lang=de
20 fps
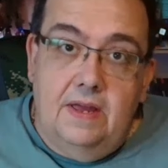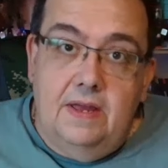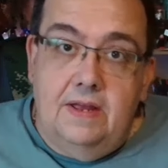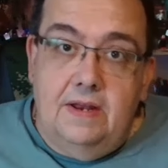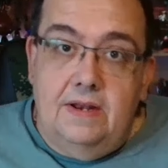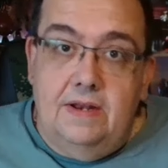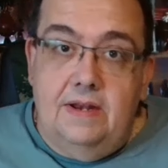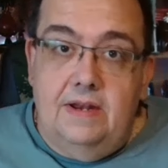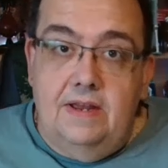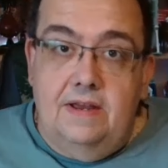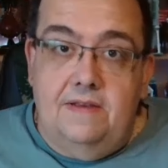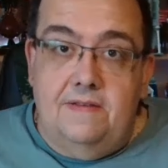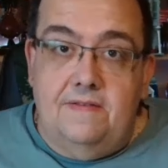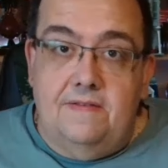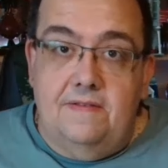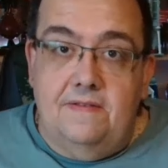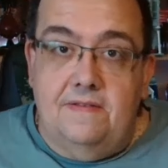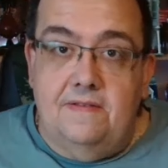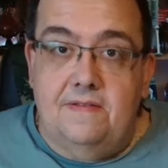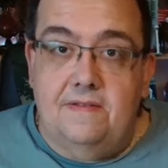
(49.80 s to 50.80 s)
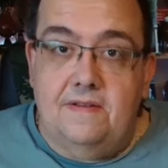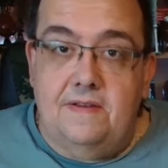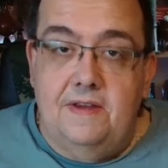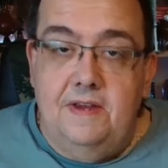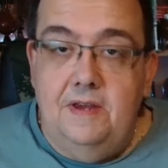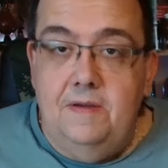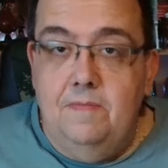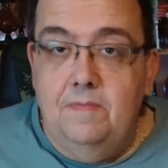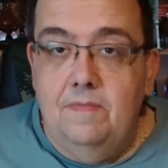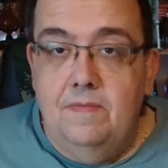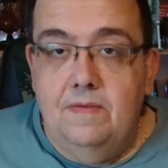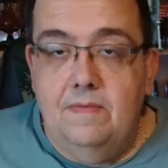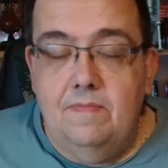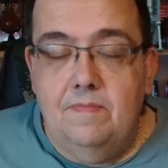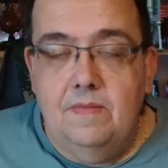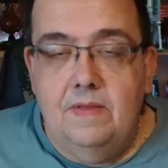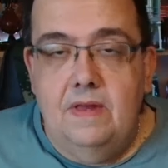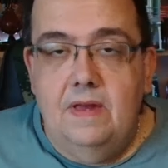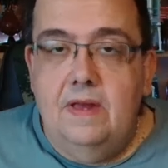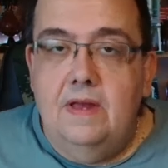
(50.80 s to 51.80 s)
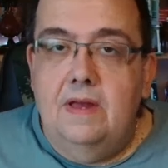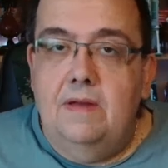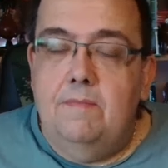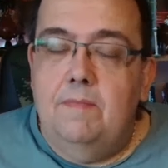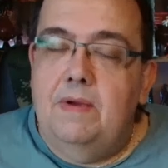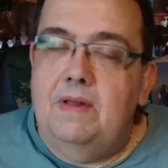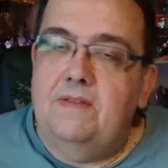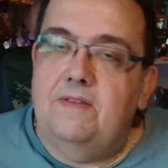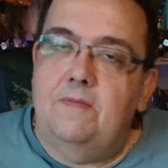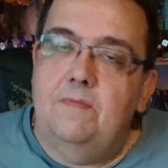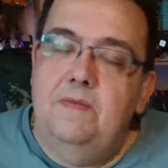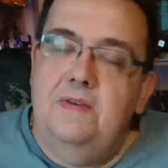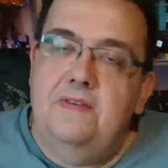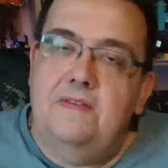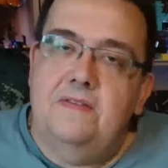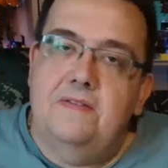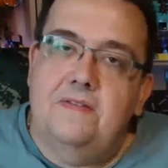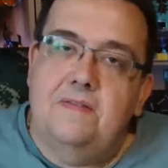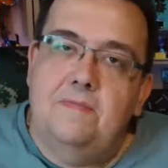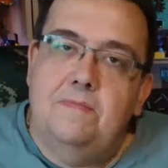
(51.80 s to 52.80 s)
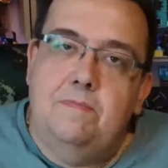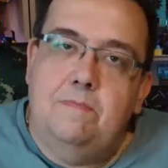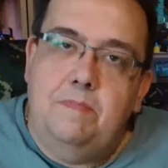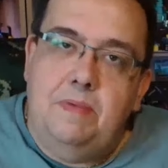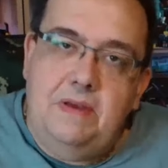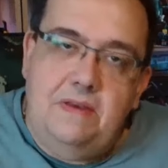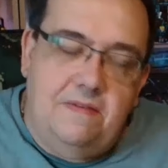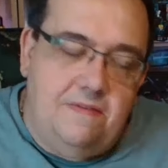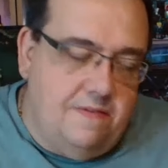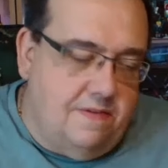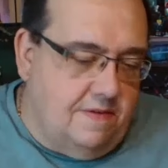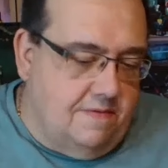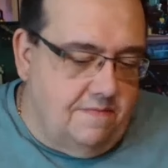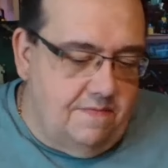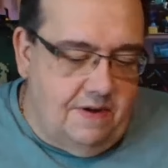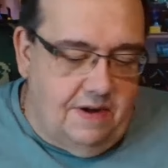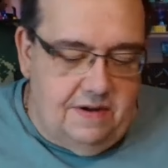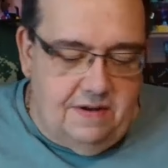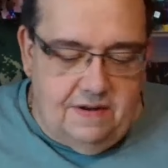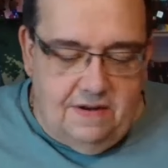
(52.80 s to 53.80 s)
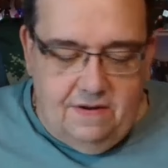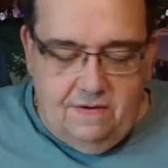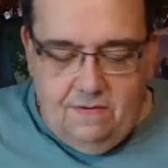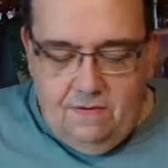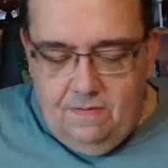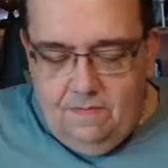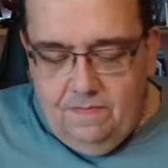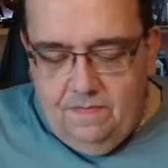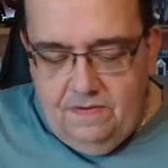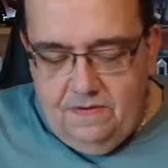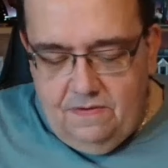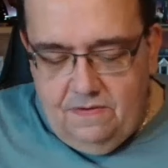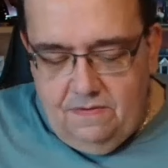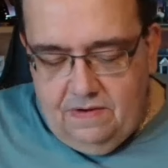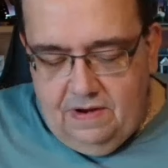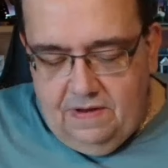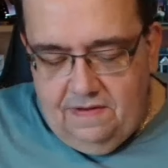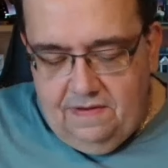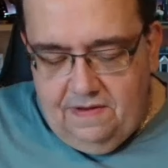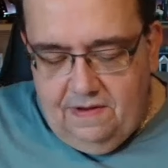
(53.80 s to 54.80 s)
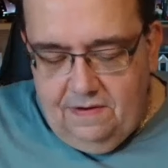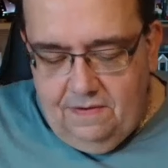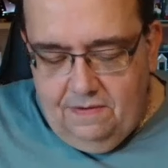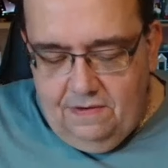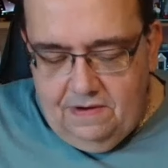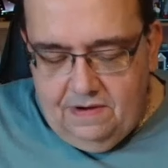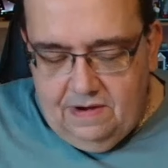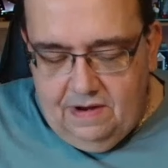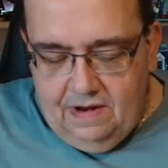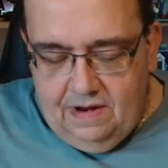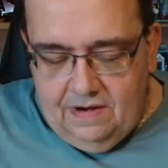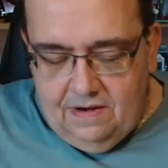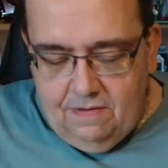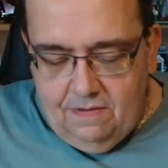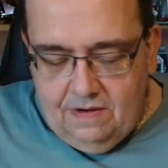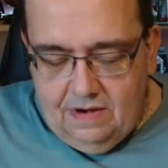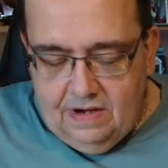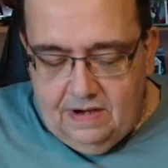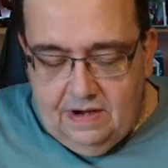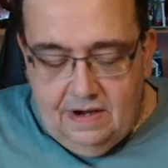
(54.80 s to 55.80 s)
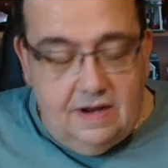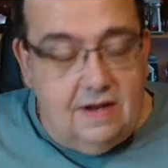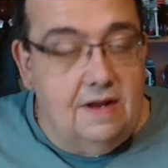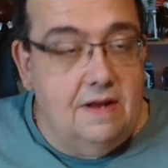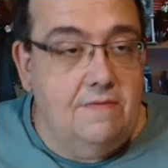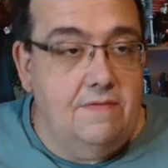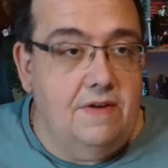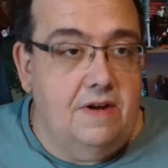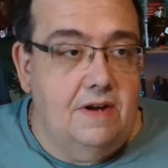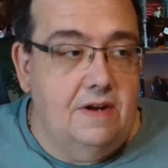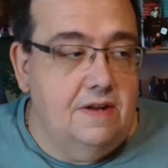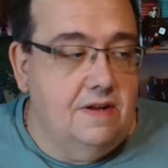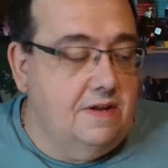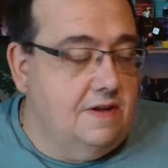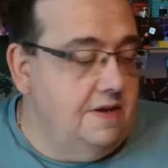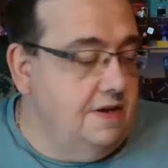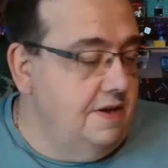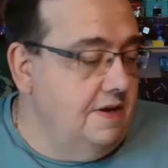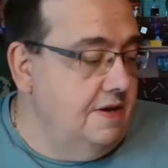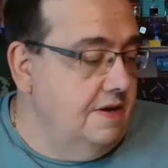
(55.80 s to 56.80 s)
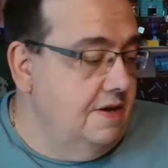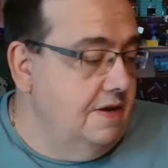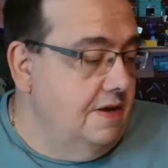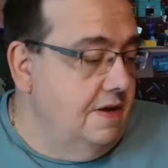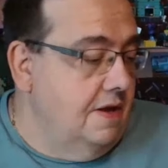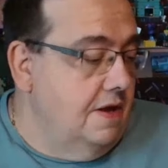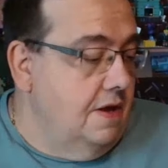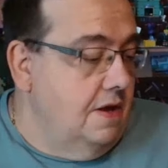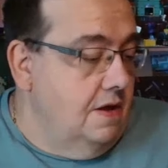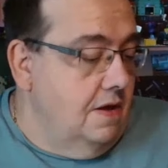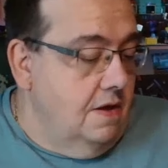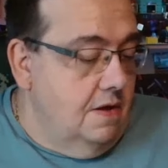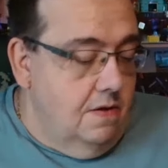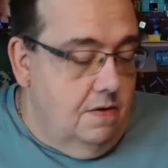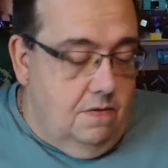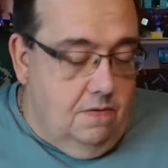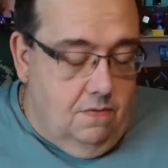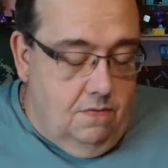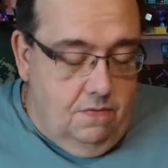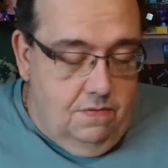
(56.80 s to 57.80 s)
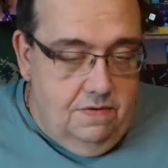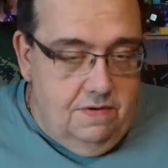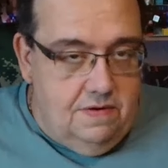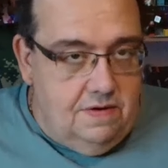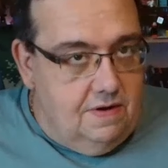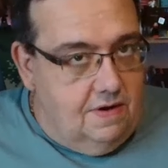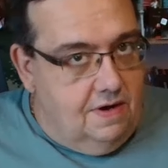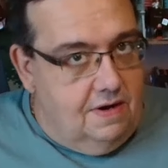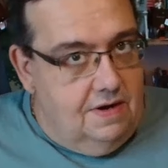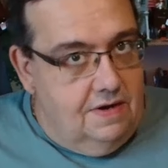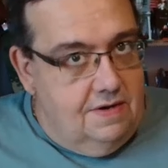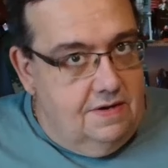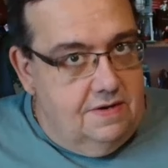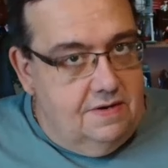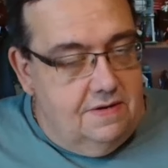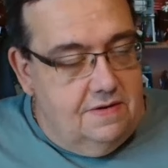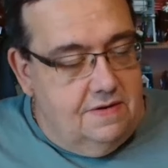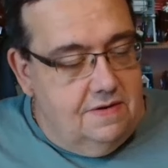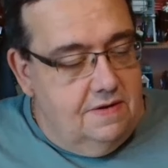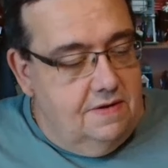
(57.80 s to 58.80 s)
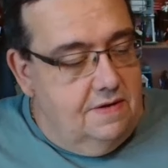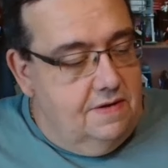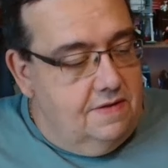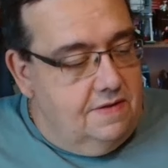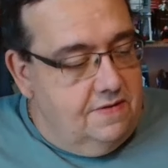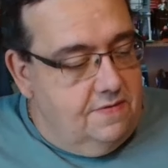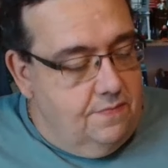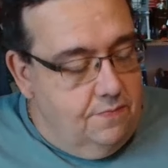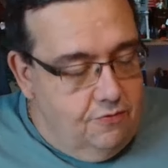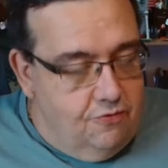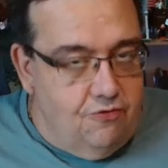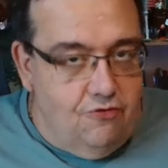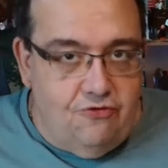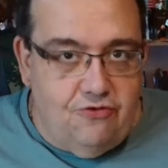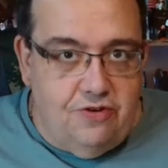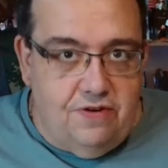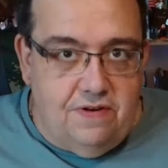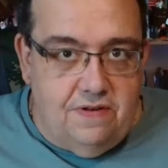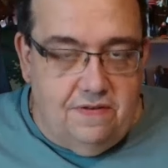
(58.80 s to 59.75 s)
nächsten Stream mal zumindest ein bisschen weiterkommen, sodass die Leute halt auch keine Langeweile kriegen und halt äh, Zwischenschritte